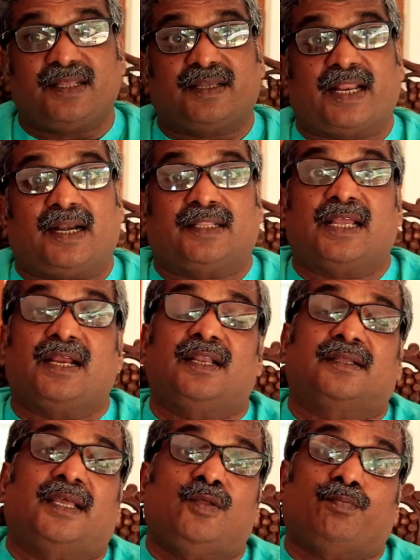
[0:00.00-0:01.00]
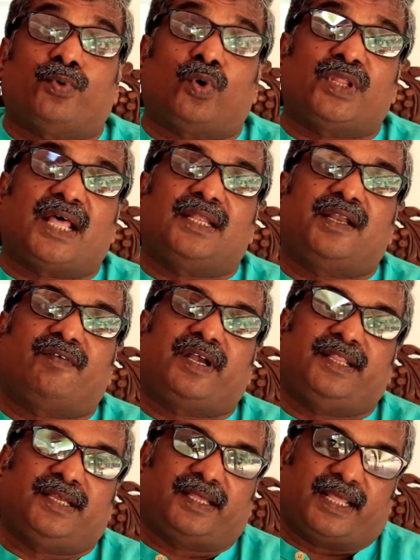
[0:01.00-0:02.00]
எதிர்க்கிறார்கள் தங்களுக்கு அது போதாது
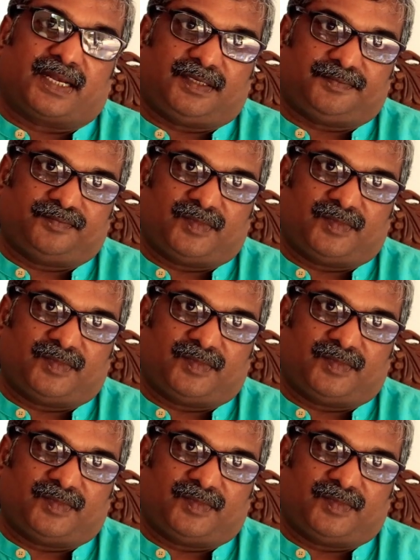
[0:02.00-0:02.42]
என்றவர்கள் எதிர்க்கிறார்கள்